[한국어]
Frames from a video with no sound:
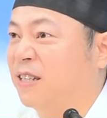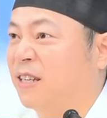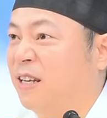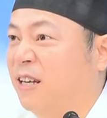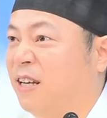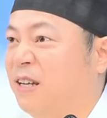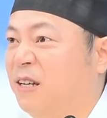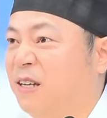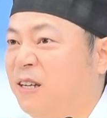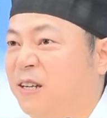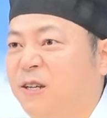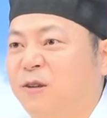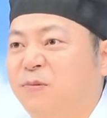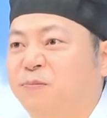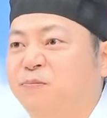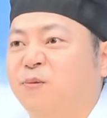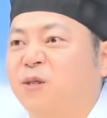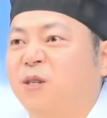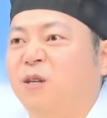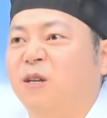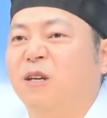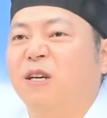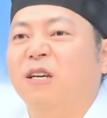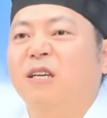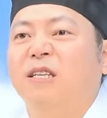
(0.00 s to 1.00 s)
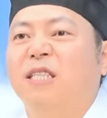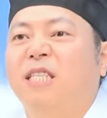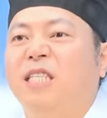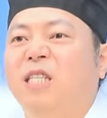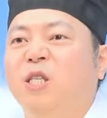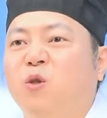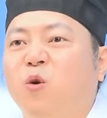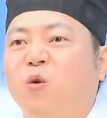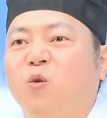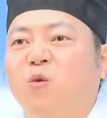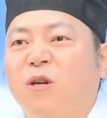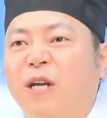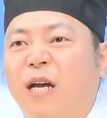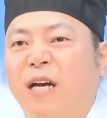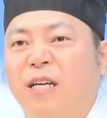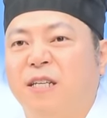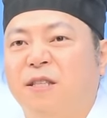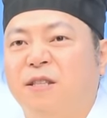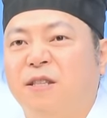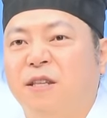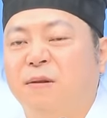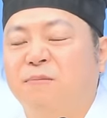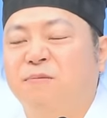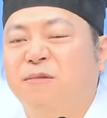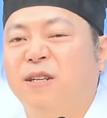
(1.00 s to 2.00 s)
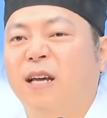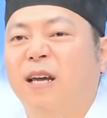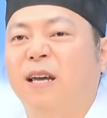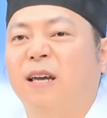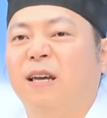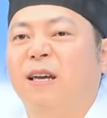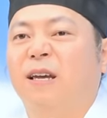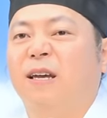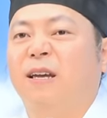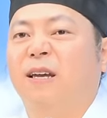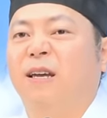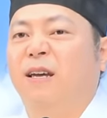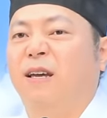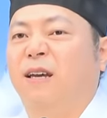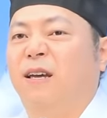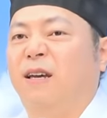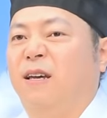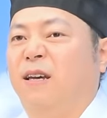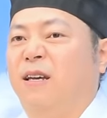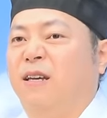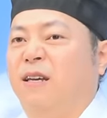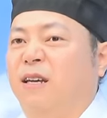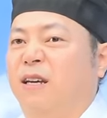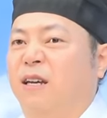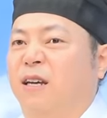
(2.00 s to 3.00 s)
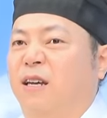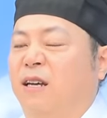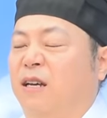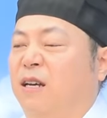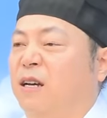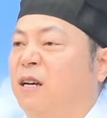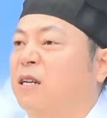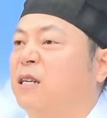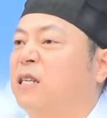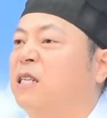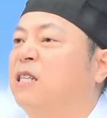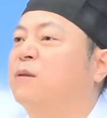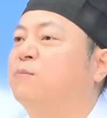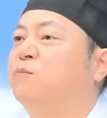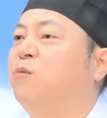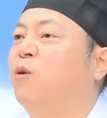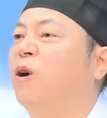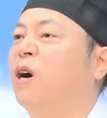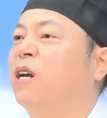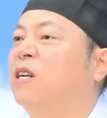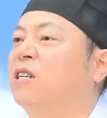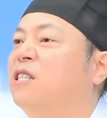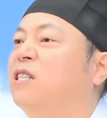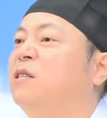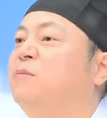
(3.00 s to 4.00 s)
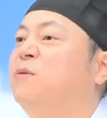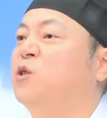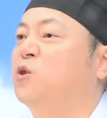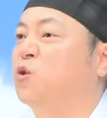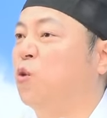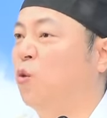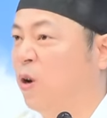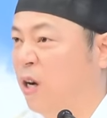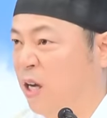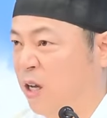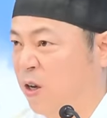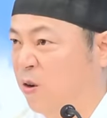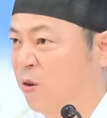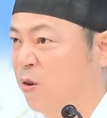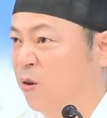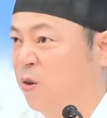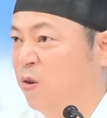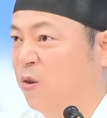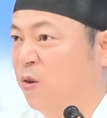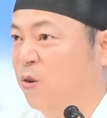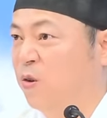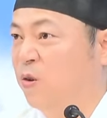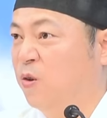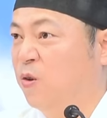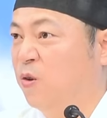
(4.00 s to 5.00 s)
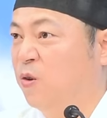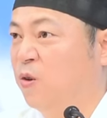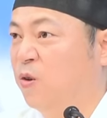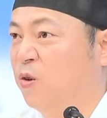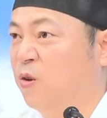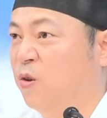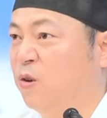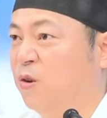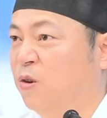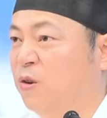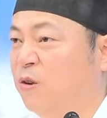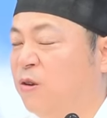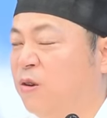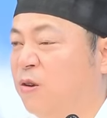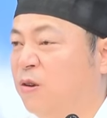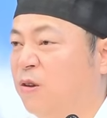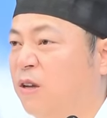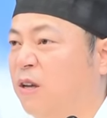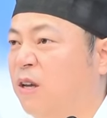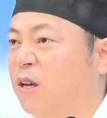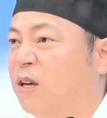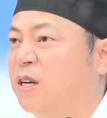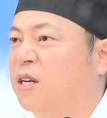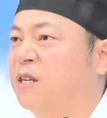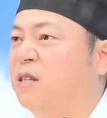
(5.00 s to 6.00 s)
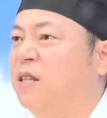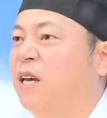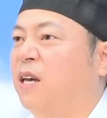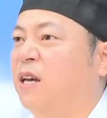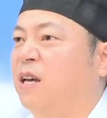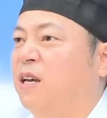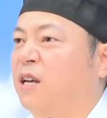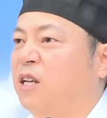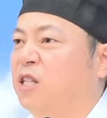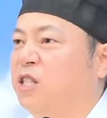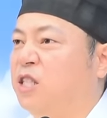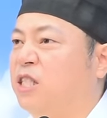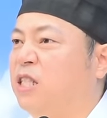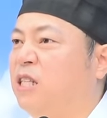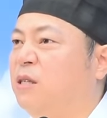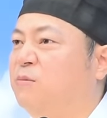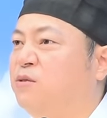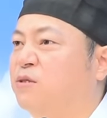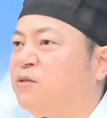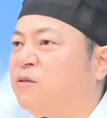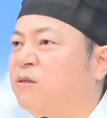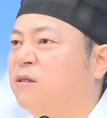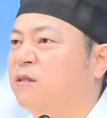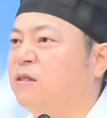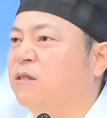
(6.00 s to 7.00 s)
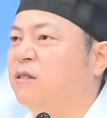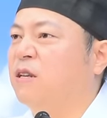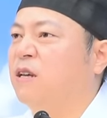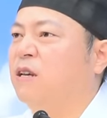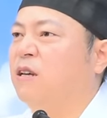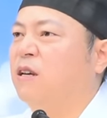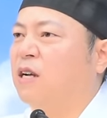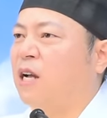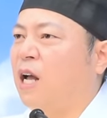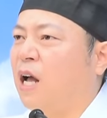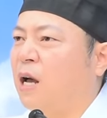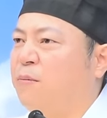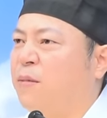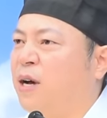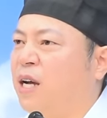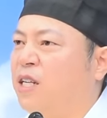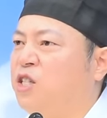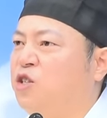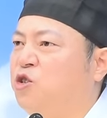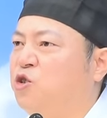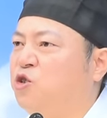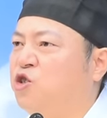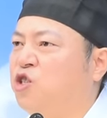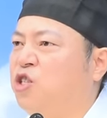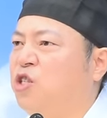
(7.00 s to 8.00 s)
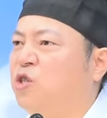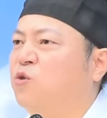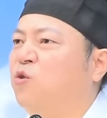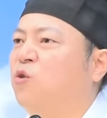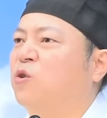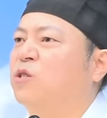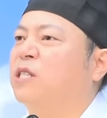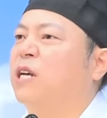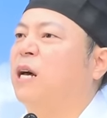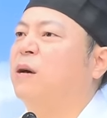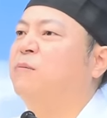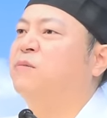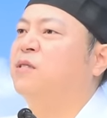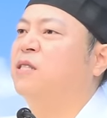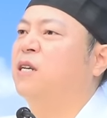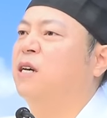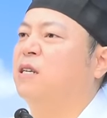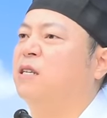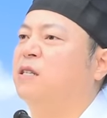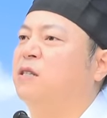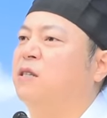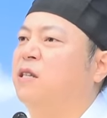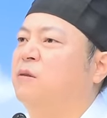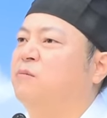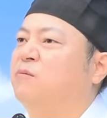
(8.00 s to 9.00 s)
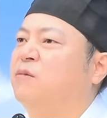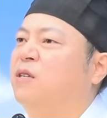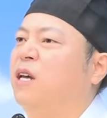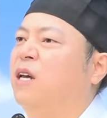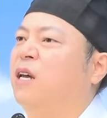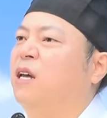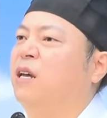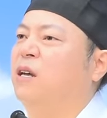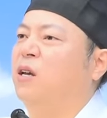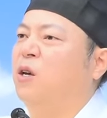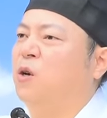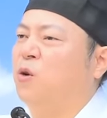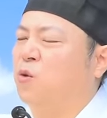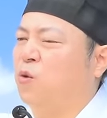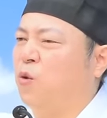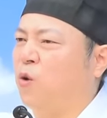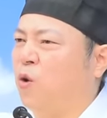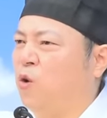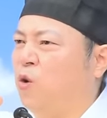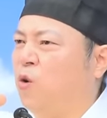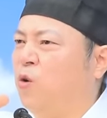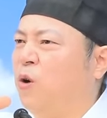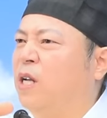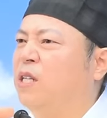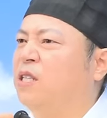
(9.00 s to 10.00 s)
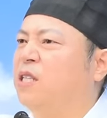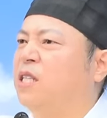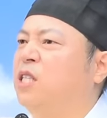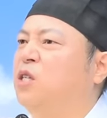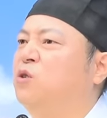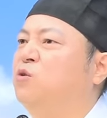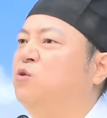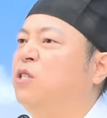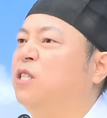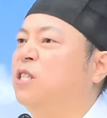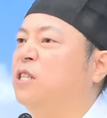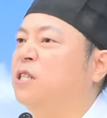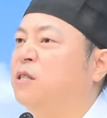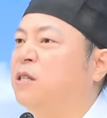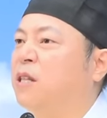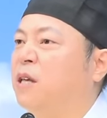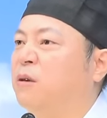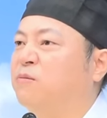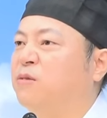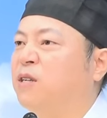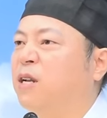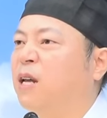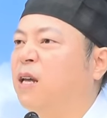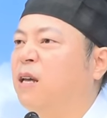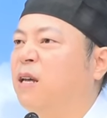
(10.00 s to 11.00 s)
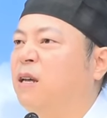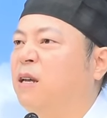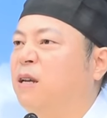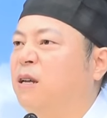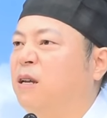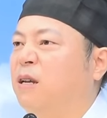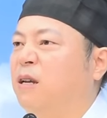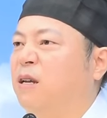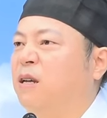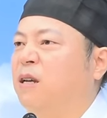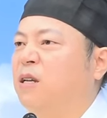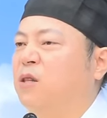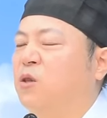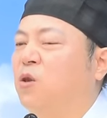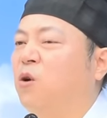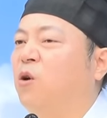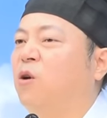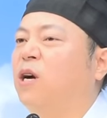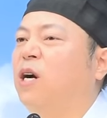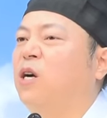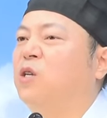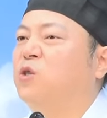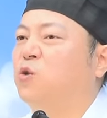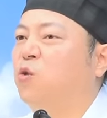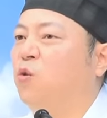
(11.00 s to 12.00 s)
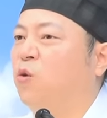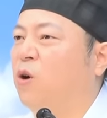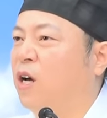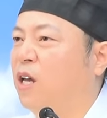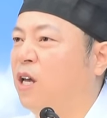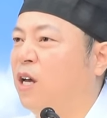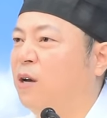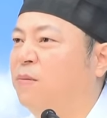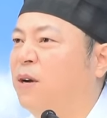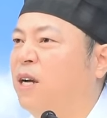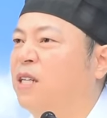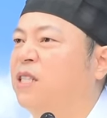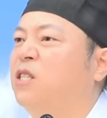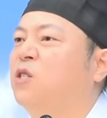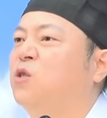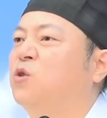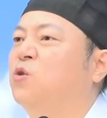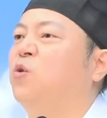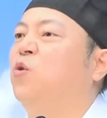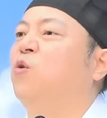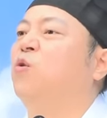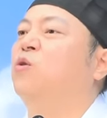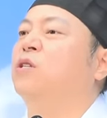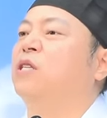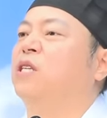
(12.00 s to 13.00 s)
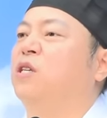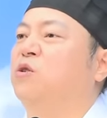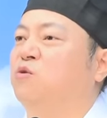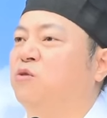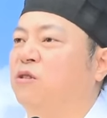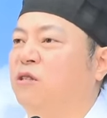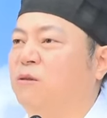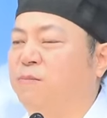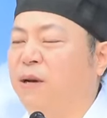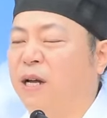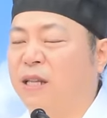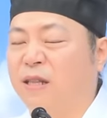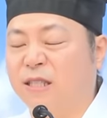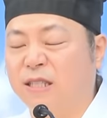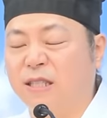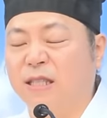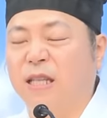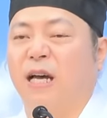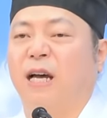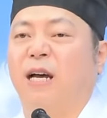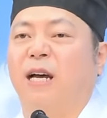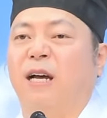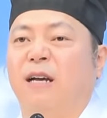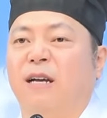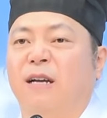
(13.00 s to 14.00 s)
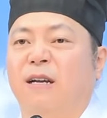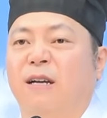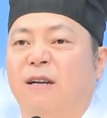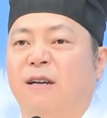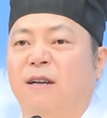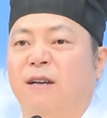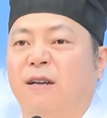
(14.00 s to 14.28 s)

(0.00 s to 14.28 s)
이렇게 기동을 하기 때문에 예, 극복하는 힘이 좋아요. 근데 집은 가만히 쉬고 잠자기 때문에 고요한 기운이기 때문에 터가 좋아야만이 좋은 기운을 받는다.